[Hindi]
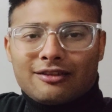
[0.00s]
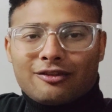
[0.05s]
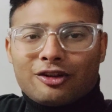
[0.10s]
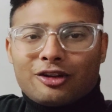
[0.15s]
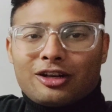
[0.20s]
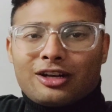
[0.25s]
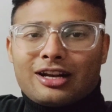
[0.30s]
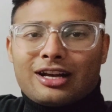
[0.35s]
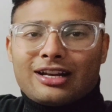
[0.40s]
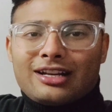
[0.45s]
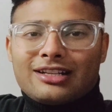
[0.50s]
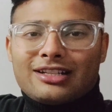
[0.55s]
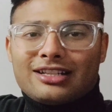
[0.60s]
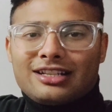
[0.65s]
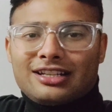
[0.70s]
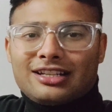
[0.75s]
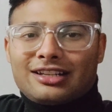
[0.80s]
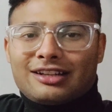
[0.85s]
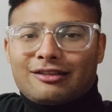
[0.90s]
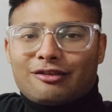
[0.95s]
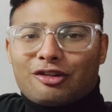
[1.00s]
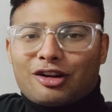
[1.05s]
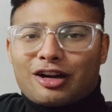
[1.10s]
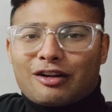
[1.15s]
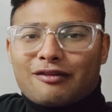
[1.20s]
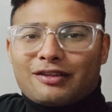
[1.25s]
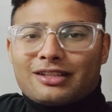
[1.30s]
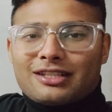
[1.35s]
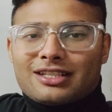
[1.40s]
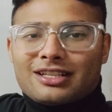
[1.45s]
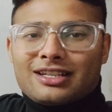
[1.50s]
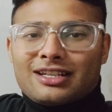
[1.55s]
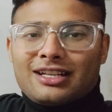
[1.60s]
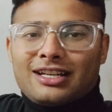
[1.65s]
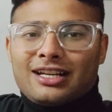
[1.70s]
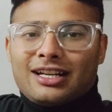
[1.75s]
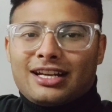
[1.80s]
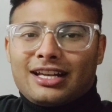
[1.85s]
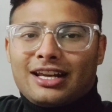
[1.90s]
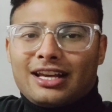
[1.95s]
गोरी नानी जी गोरा वंश
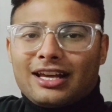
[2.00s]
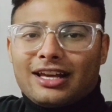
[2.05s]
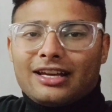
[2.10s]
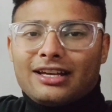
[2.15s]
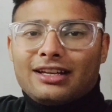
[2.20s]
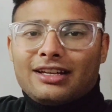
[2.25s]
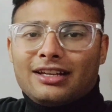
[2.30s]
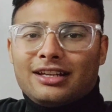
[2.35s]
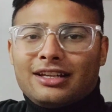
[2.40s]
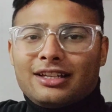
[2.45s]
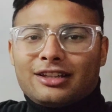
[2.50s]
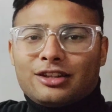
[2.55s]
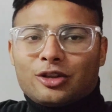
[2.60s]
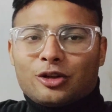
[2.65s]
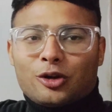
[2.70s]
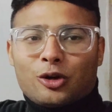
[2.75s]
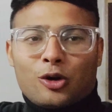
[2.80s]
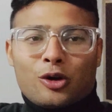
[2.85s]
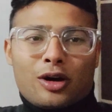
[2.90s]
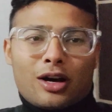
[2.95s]
ठीक है तो